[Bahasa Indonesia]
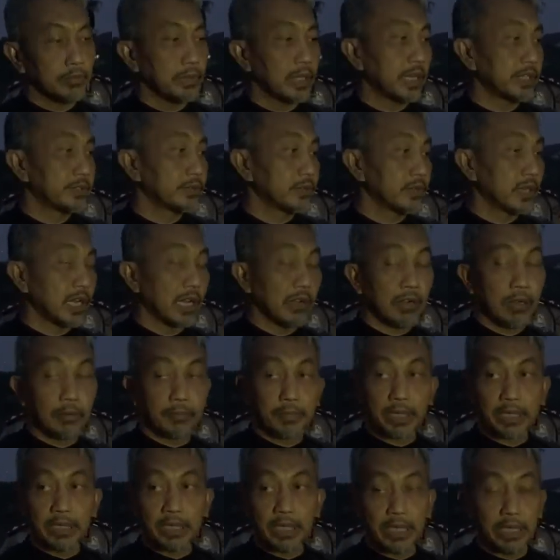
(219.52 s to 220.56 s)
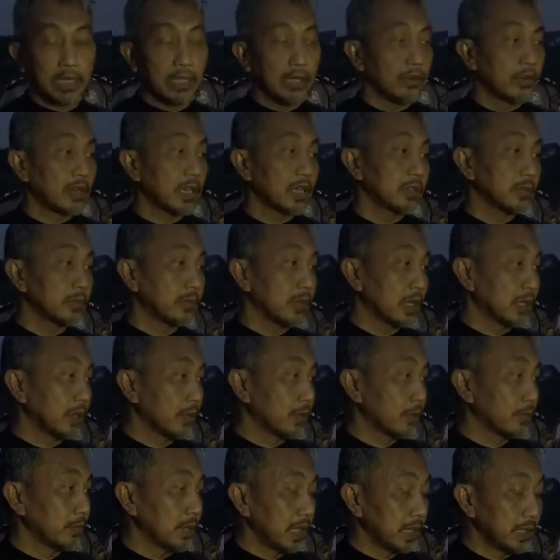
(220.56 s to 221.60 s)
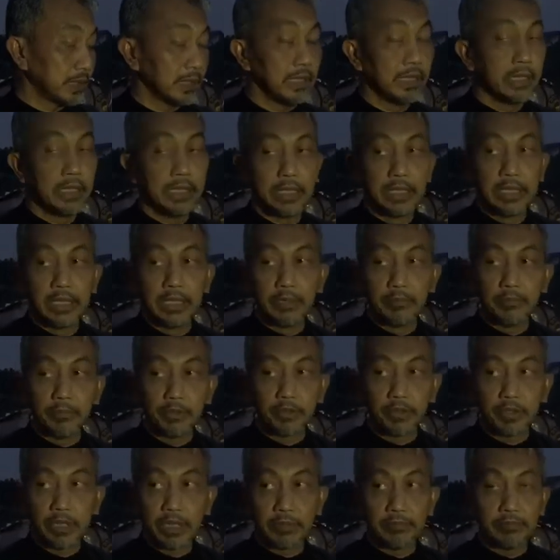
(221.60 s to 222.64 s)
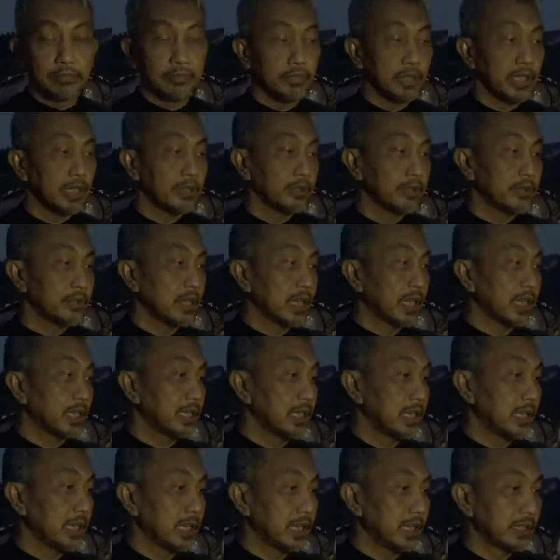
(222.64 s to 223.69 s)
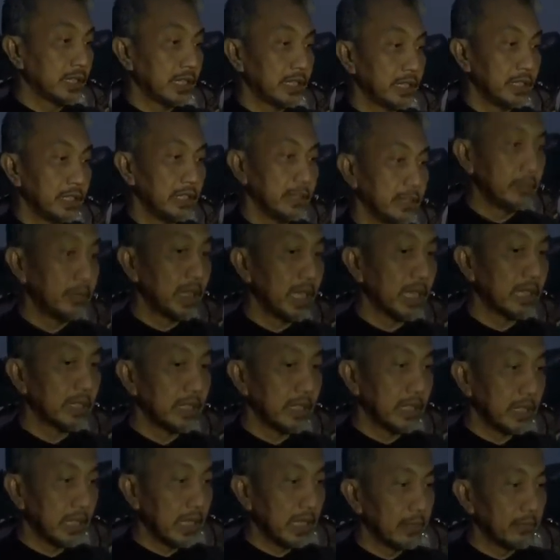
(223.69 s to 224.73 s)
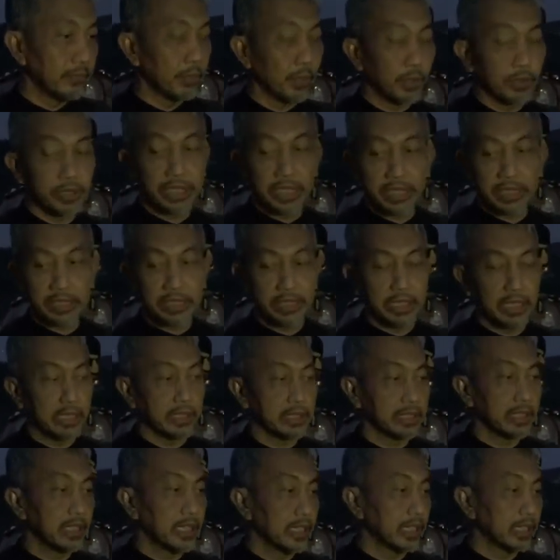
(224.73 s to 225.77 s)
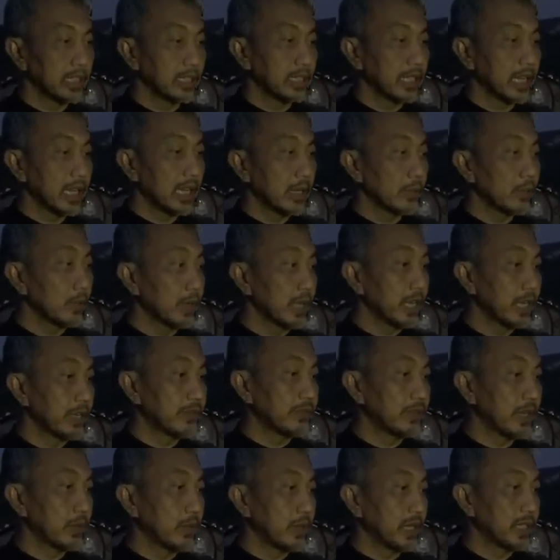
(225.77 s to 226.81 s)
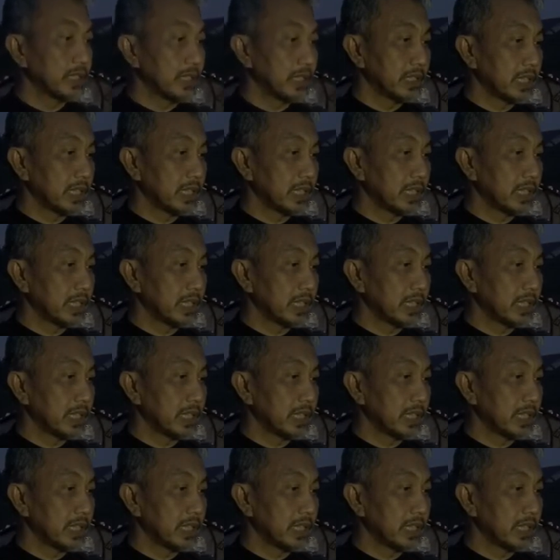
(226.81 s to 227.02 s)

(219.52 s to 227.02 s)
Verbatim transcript: bela sungkawa pada orang tua korban. Kebetulan beliau juga ada tadi menyaksikan proses yang sedang kita lakukan evakuasi